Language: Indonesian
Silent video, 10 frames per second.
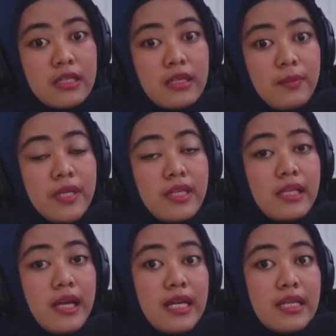dapat
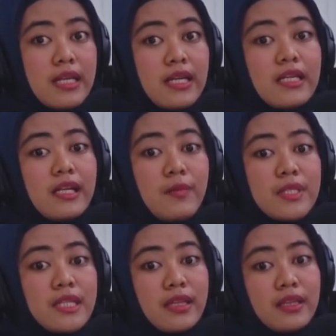dilihat dari nilai
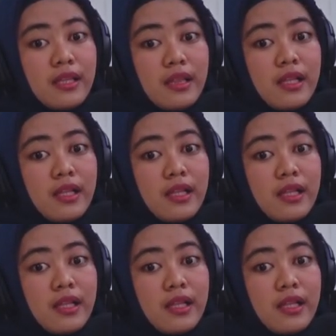persentil